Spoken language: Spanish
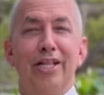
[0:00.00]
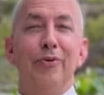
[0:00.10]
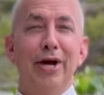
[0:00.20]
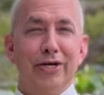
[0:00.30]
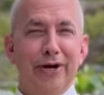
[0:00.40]

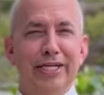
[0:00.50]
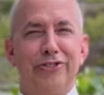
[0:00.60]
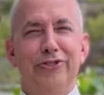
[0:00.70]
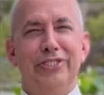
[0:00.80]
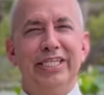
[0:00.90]
Luego
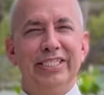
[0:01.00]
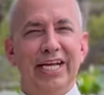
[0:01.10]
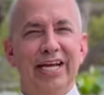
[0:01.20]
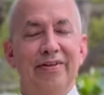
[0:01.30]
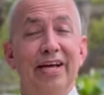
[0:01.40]
Jesús
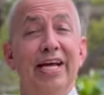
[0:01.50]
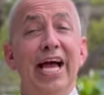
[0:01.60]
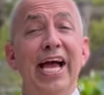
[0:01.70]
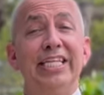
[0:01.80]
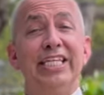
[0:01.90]
dice,
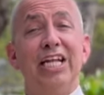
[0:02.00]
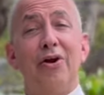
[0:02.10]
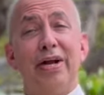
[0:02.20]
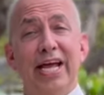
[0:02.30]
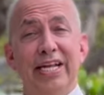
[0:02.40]
echen
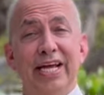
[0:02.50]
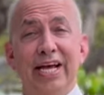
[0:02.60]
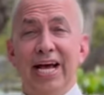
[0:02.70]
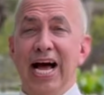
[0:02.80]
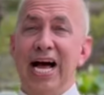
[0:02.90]
la red
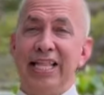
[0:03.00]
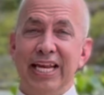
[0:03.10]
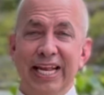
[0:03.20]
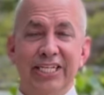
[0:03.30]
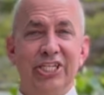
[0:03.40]
a
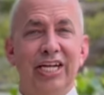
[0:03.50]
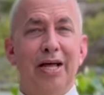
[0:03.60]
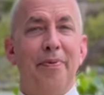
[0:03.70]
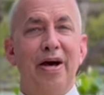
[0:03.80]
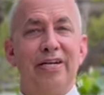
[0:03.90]
la derecha de
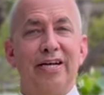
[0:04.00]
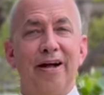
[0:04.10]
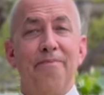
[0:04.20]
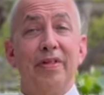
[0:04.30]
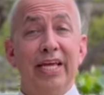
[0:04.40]
la
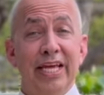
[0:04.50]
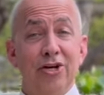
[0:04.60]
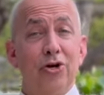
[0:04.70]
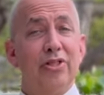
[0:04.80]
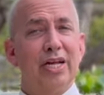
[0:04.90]
barca y
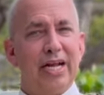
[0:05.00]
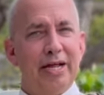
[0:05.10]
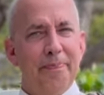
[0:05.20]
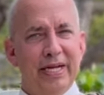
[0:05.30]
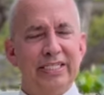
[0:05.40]

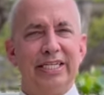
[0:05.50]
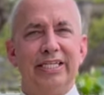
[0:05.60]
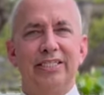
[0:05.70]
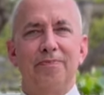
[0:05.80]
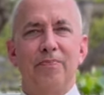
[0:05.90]
encontrarán
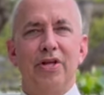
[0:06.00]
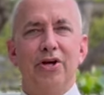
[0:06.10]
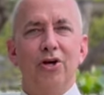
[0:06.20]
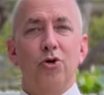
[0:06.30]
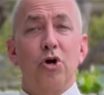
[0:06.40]
peces.
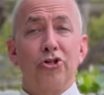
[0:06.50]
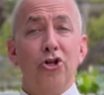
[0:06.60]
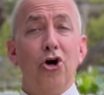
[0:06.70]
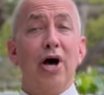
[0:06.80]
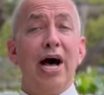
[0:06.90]

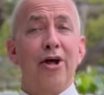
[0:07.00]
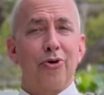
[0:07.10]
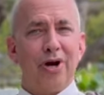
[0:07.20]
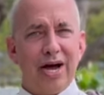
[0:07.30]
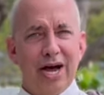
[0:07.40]
Cuando lo
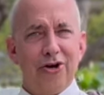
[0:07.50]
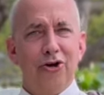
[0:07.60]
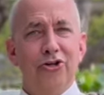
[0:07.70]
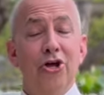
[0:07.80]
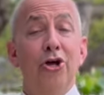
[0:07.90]

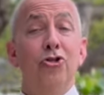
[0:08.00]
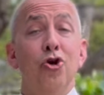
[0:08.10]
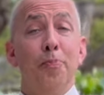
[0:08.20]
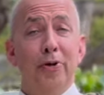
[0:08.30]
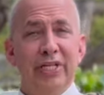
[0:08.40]
arrojaron,
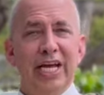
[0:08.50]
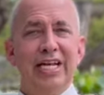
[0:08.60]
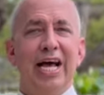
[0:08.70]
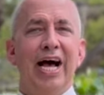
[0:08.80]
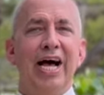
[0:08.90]
no
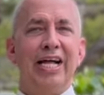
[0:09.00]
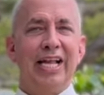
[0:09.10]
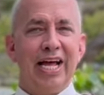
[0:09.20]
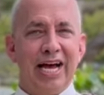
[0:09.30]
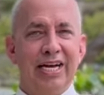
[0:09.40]
podían
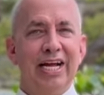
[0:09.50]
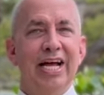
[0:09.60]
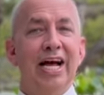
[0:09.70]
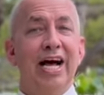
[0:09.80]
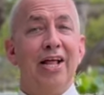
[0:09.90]
jalar
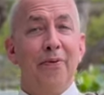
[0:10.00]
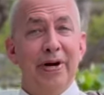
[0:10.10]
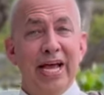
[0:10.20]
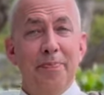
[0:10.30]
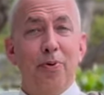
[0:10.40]
la
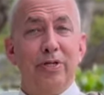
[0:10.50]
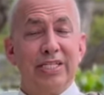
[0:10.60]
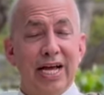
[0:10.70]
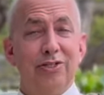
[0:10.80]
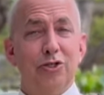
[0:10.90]
red por
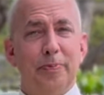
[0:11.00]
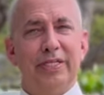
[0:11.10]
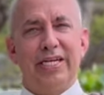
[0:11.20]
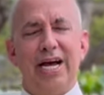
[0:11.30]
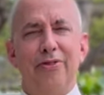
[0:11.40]
tantos
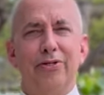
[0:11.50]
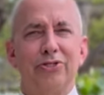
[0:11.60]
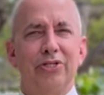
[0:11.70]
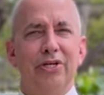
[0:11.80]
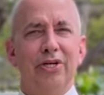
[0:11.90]

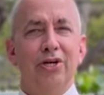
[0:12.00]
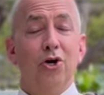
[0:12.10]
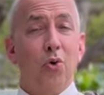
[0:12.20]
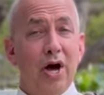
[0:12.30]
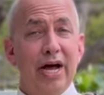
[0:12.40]
pescados.
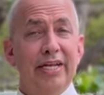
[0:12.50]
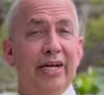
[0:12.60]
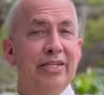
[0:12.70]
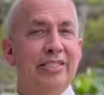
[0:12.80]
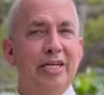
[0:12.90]
Juan,
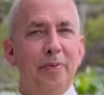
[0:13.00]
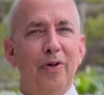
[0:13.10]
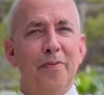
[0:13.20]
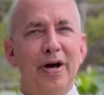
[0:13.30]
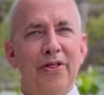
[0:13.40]
el
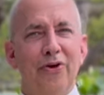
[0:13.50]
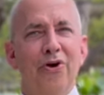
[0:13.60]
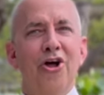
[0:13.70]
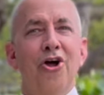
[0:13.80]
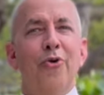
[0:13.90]
discípulo
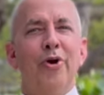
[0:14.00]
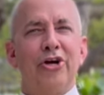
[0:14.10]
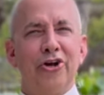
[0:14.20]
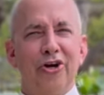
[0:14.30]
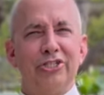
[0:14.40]
amado,
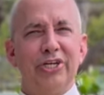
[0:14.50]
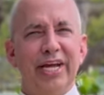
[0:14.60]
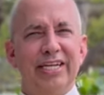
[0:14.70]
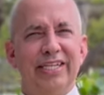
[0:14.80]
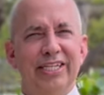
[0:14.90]
reconoce
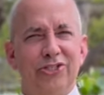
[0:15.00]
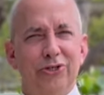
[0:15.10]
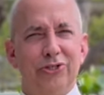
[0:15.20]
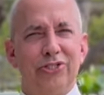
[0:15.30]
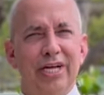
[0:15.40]
que es
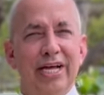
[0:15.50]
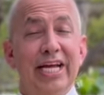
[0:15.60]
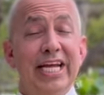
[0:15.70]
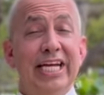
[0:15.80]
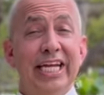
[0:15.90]
Jesús
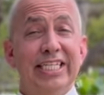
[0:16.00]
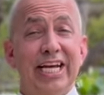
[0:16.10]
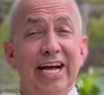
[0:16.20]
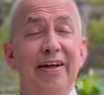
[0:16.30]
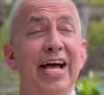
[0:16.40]
y
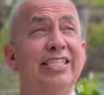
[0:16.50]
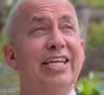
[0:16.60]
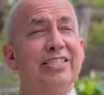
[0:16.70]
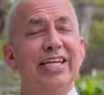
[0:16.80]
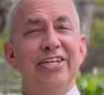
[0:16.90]
grita, es
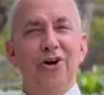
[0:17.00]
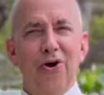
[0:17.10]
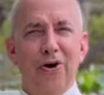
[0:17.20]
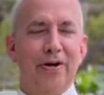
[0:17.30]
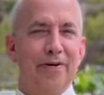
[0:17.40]
el
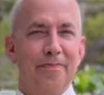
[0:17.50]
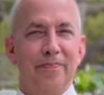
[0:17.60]
Señor.